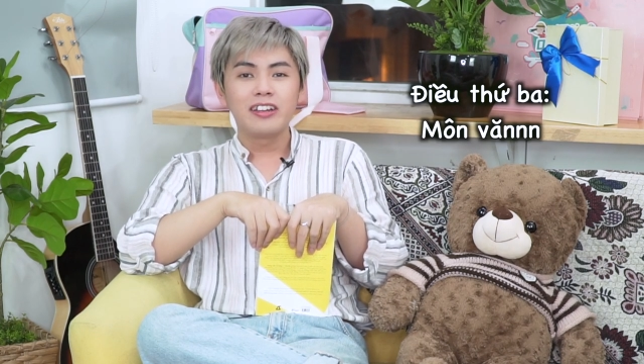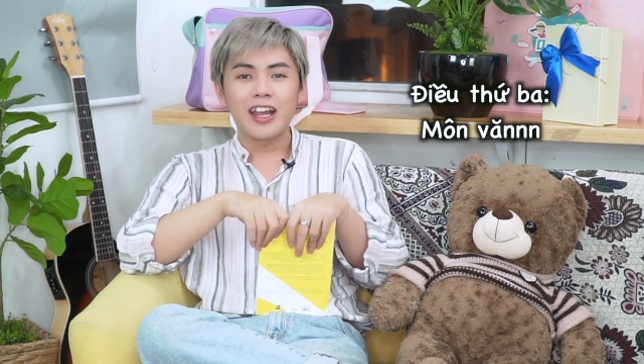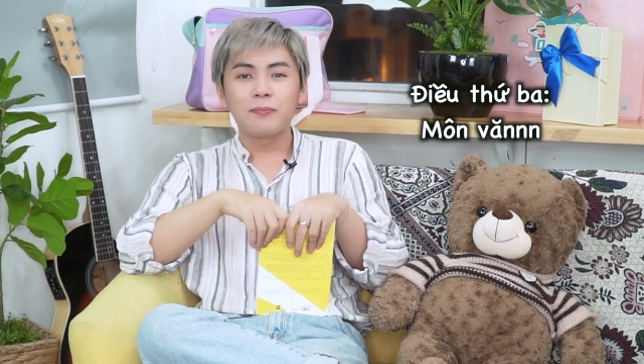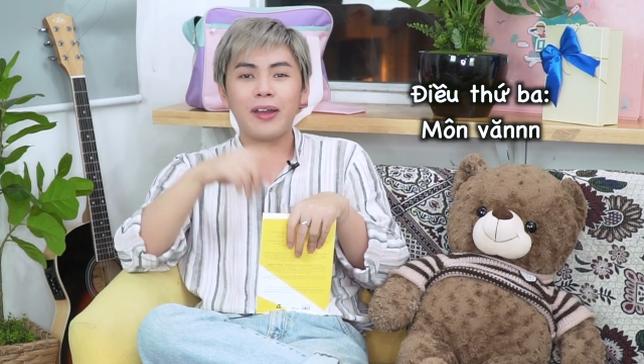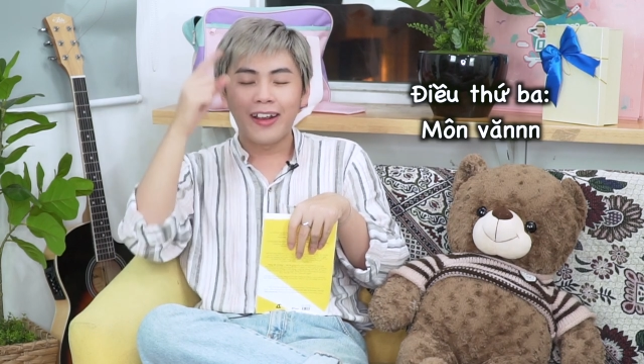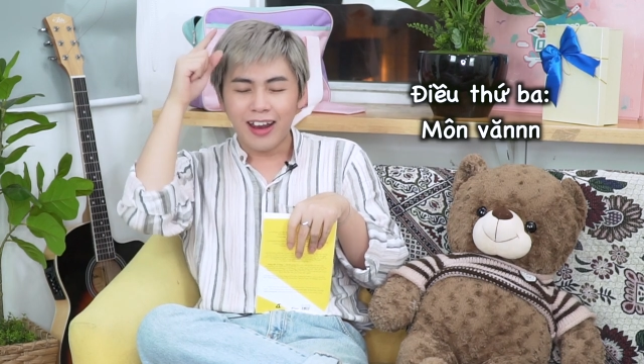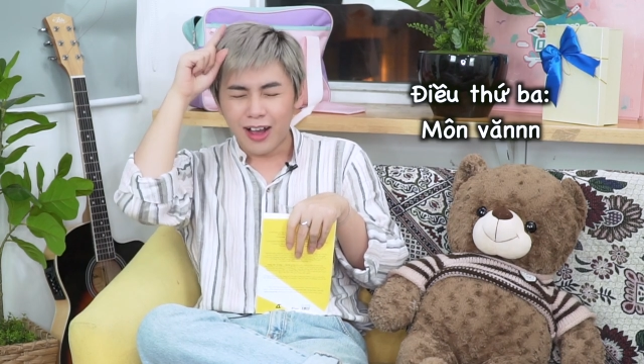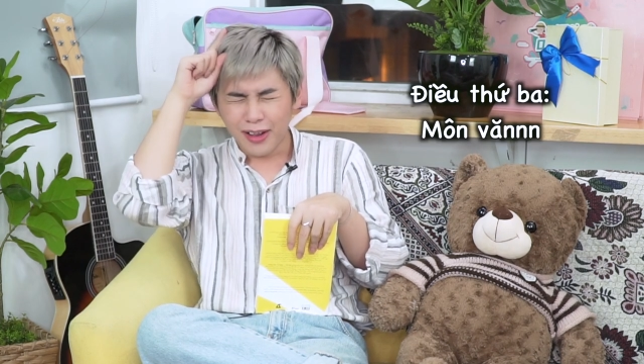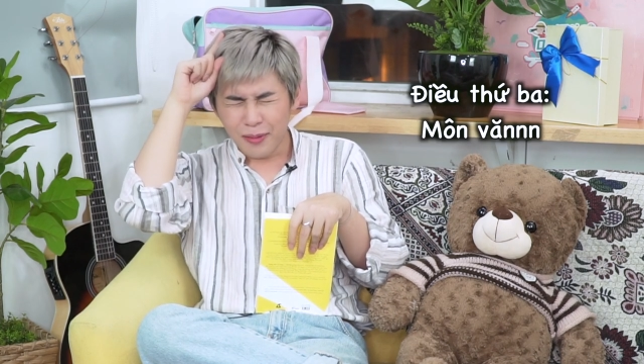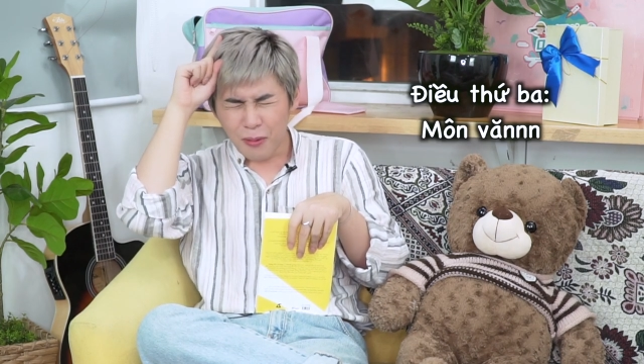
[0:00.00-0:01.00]
đặc biệt là
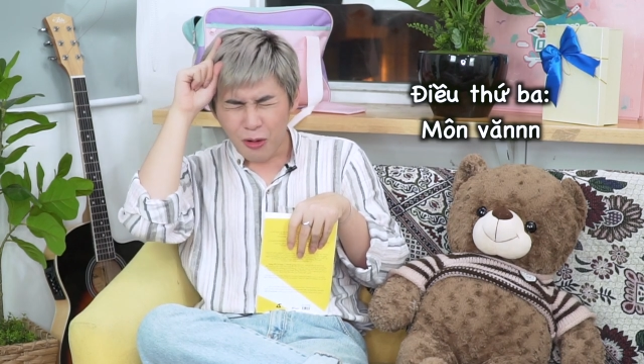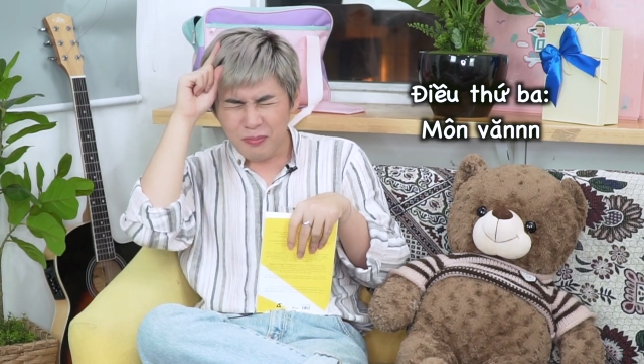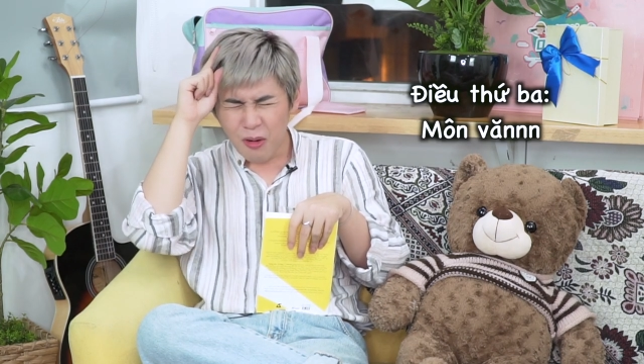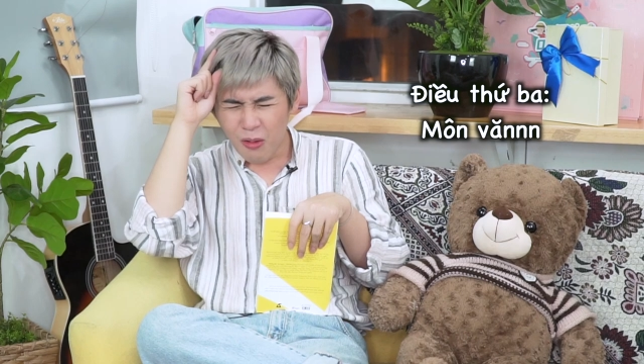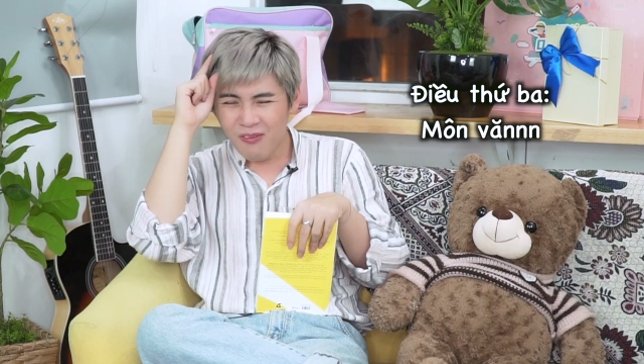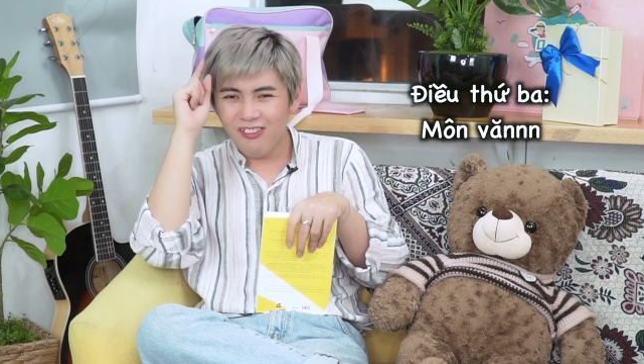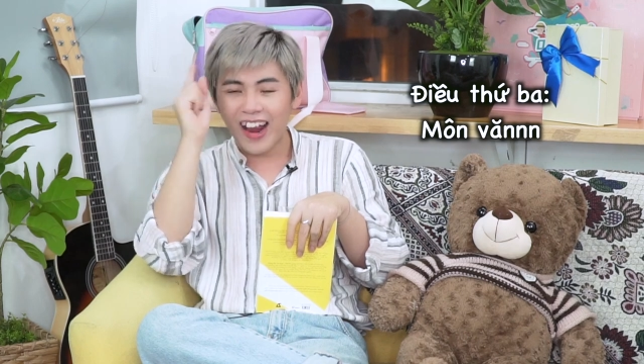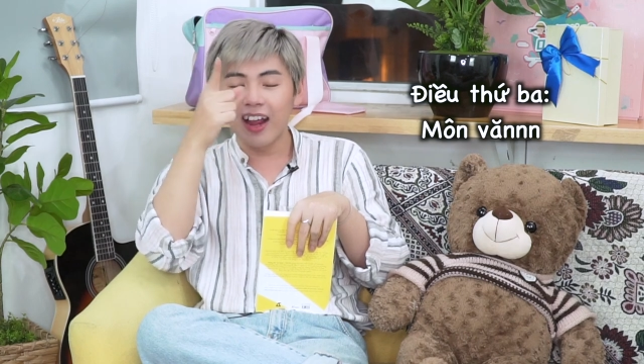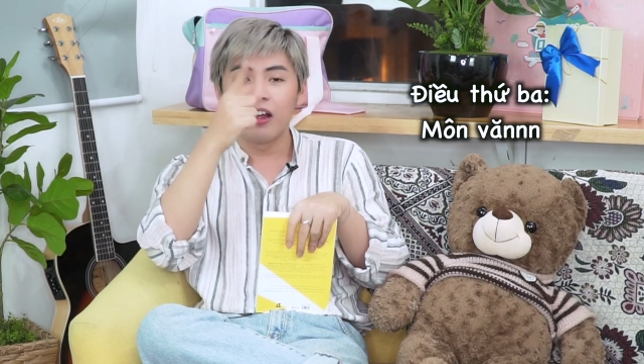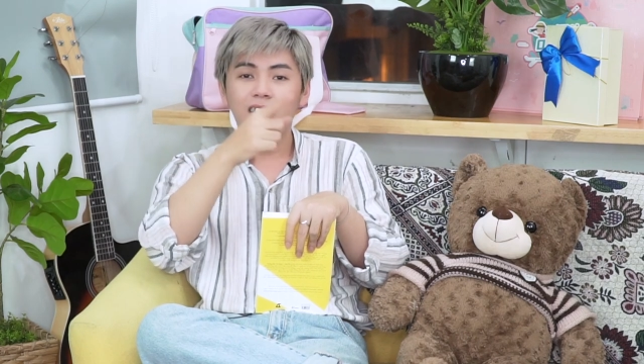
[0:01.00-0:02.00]
ở cái bộ môn
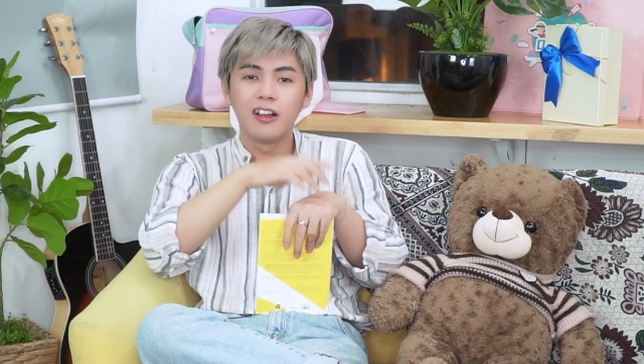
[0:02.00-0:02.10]
văn.